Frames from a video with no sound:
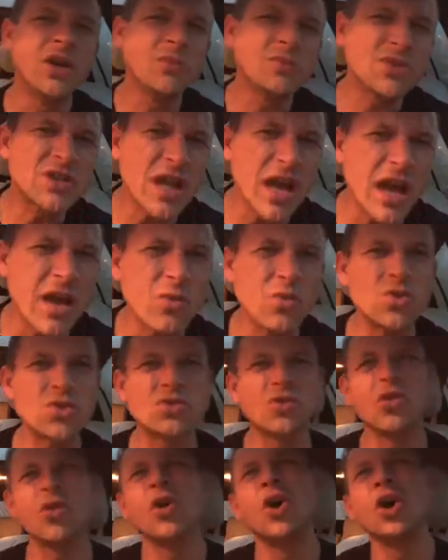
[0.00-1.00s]

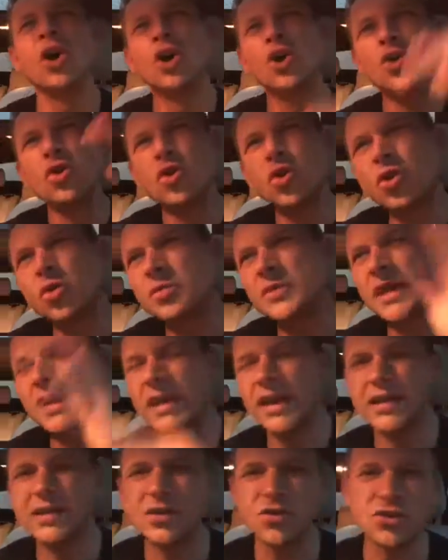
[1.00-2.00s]
przełóż to, rób
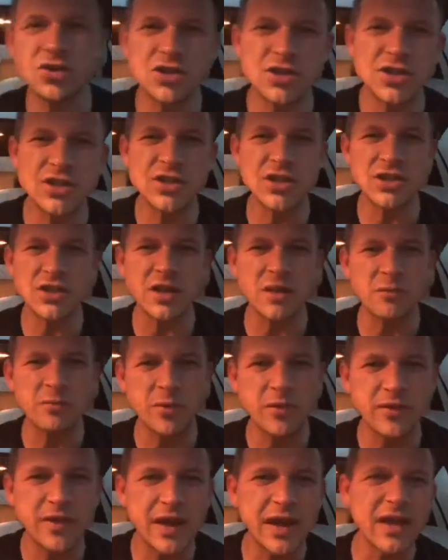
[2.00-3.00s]
tak jak ktoś Ci gdzieś tam
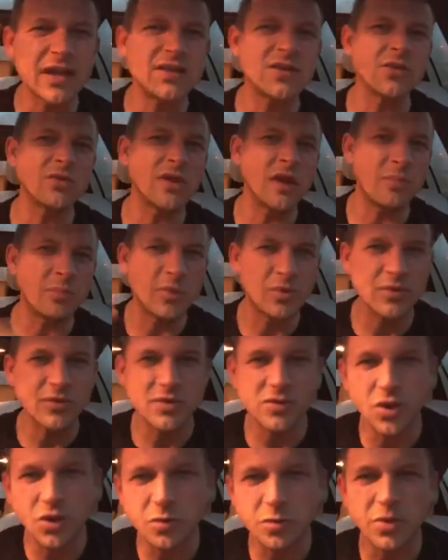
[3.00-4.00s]
powiedział, na,
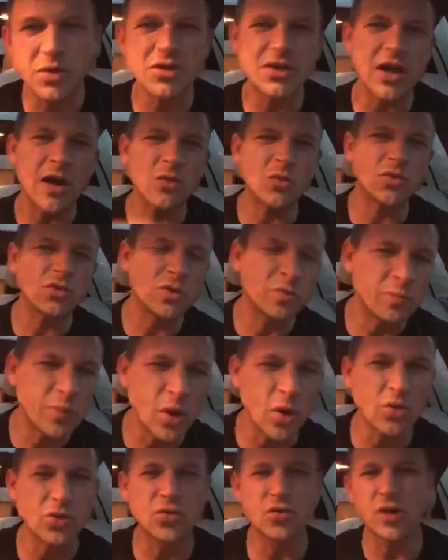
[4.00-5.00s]
od poniedziałku do
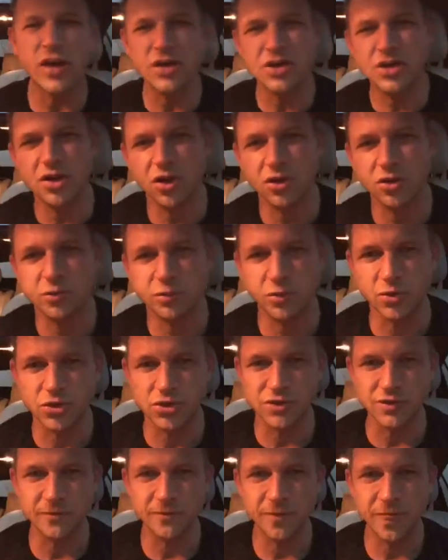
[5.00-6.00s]
piątku resztę
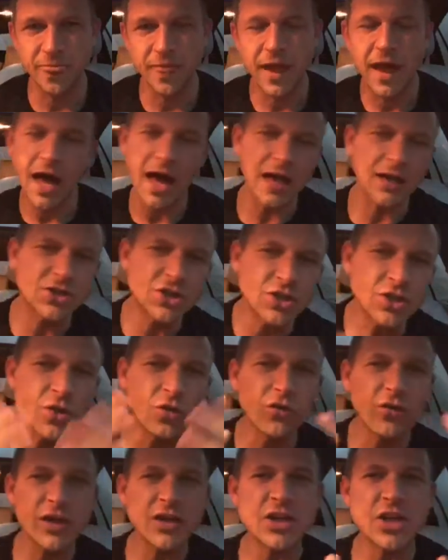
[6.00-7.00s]
odpuść. A czy nie
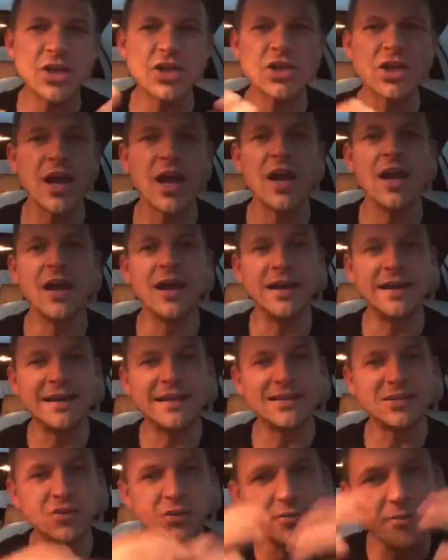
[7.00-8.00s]
uważasz, że
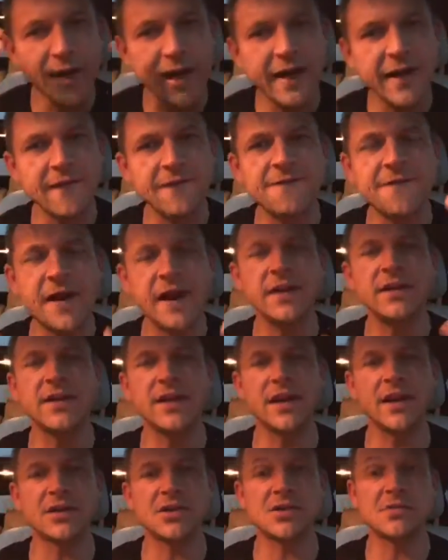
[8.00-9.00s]
jest to mega
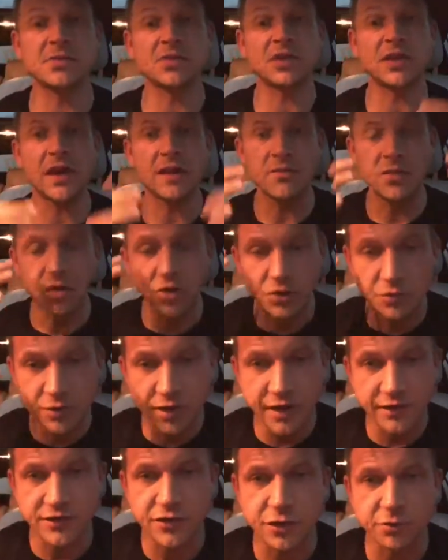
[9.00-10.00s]
fajne, jak się spotykamy choćby
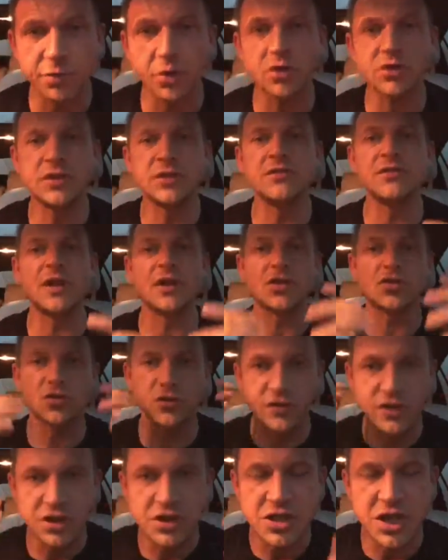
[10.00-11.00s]
nawet w sobotni wieczór,
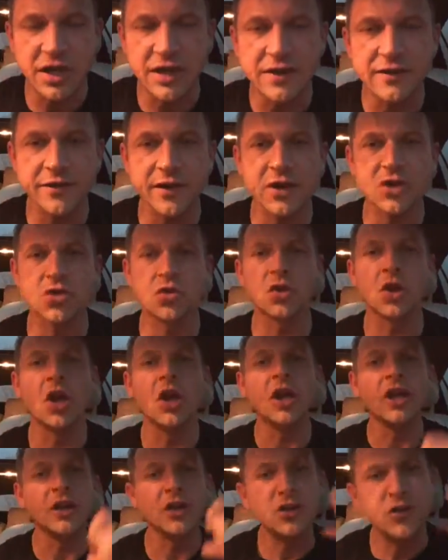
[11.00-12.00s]
w niedzielny wieczór
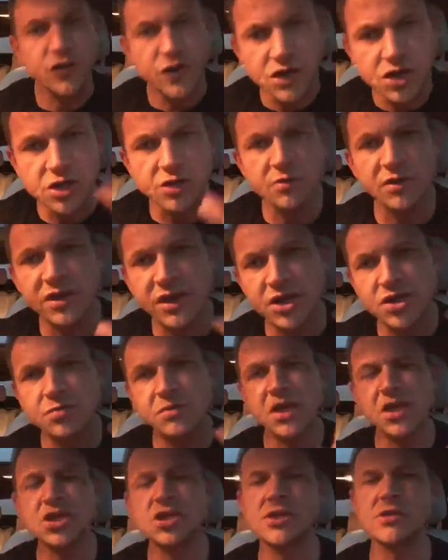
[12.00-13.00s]
i ćwiczymy nasz
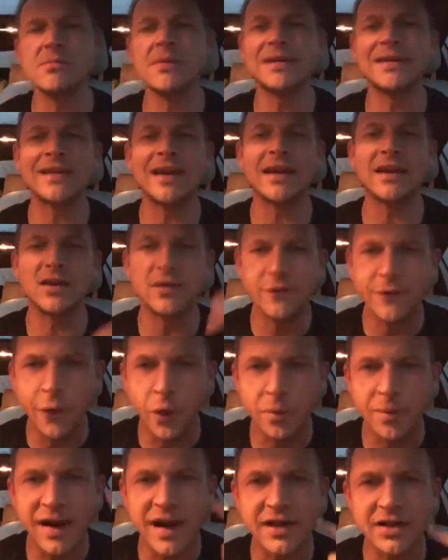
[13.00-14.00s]
mięsień mentalny
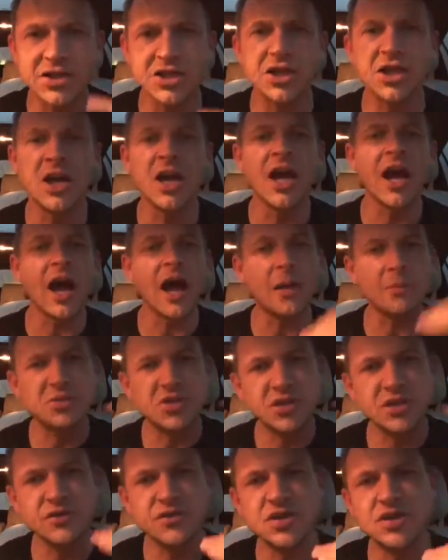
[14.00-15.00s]
wyobraźni, a
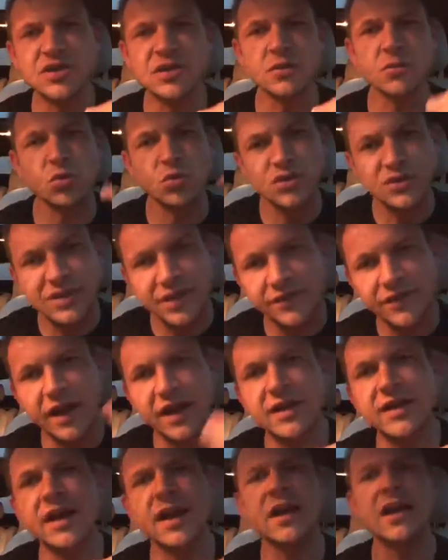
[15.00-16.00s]
przede wszystkim
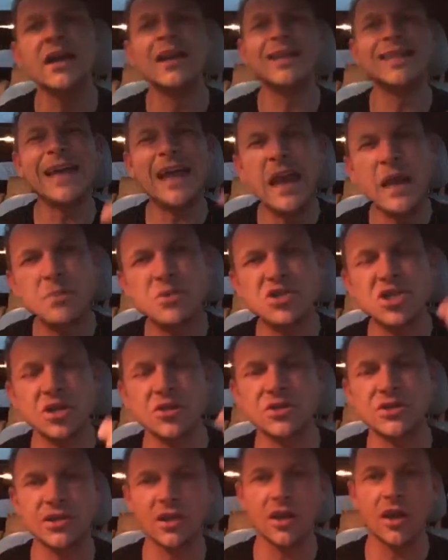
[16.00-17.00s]
ustawiania
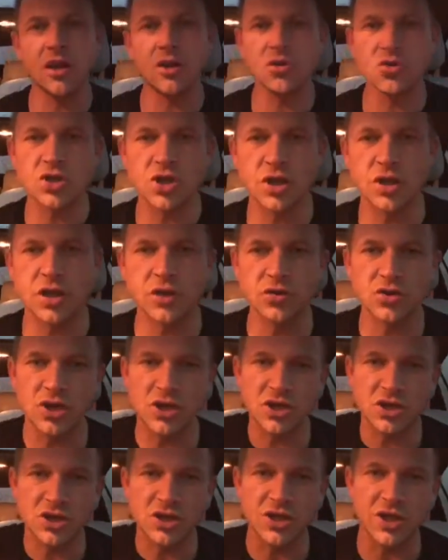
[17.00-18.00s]
najlepszego scenariusza na
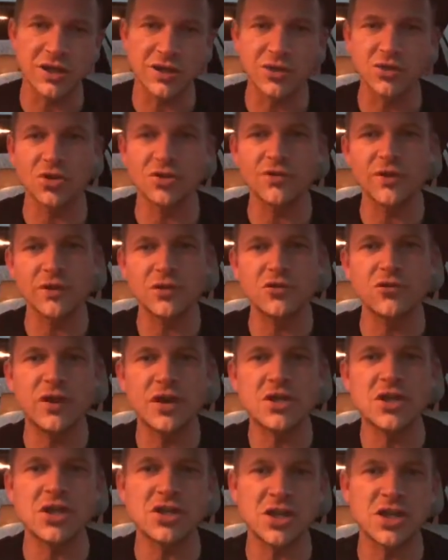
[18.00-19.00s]
jutrzejszy dzień? Kto z Was
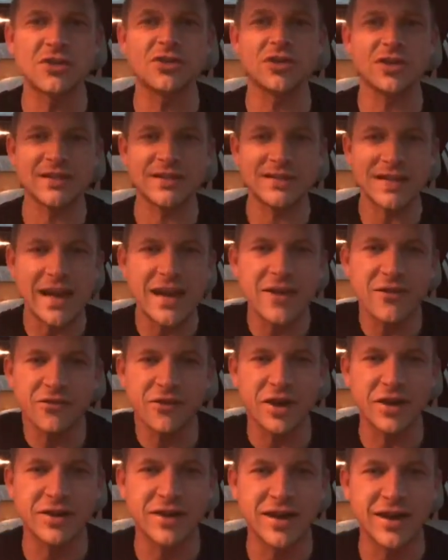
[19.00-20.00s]
uważa, że to jest zaje
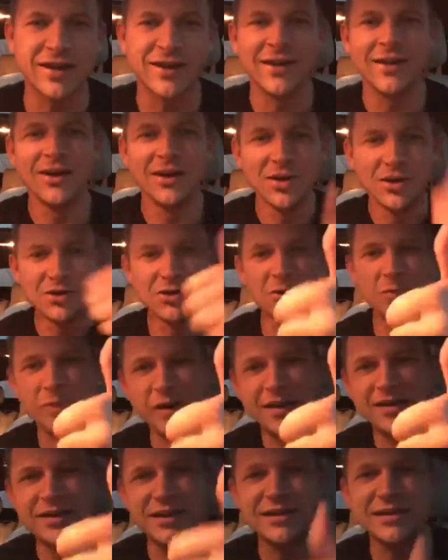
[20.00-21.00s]
fajne?
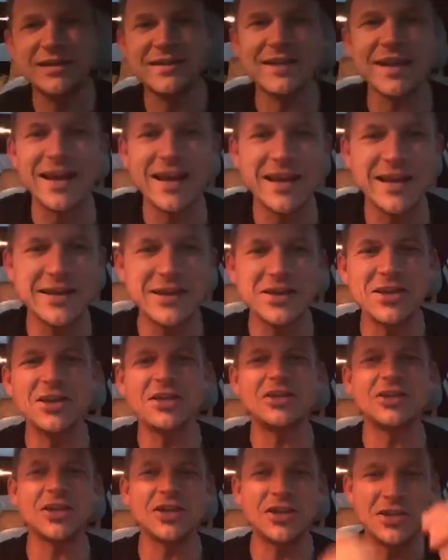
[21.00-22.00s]
Super, dzięki za
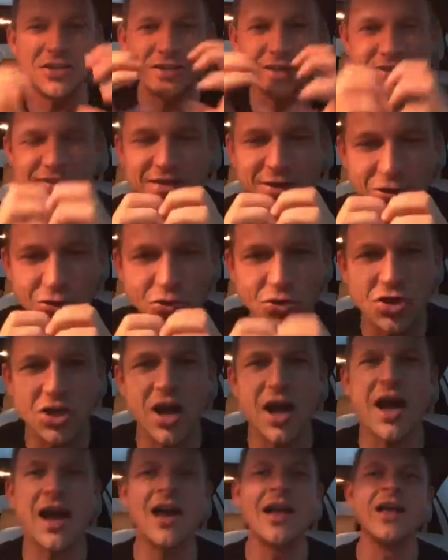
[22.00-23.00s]
lajki, dzięki za
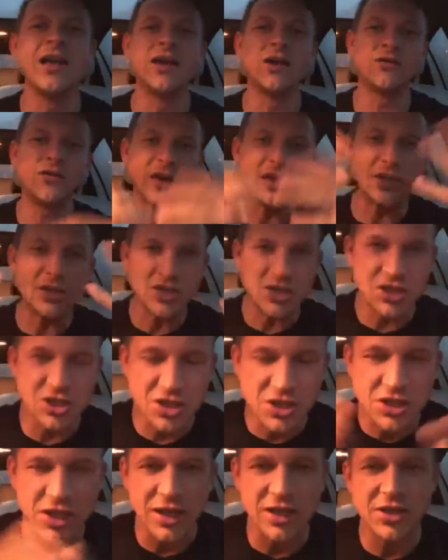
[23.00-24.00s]
serduszka. Fajnie, że
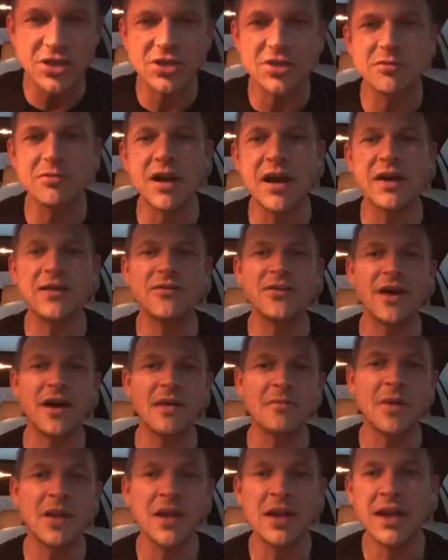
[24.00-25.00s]
się dzielisz tym
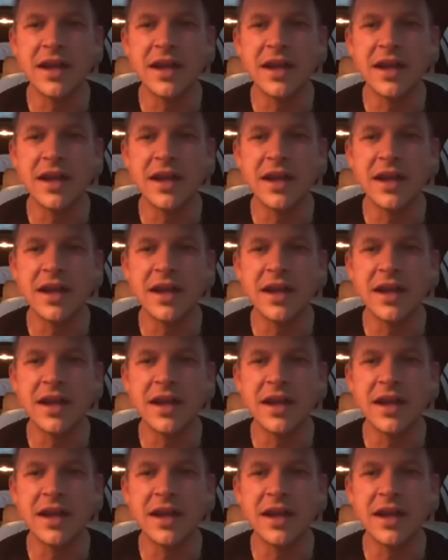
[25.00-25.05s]
live'em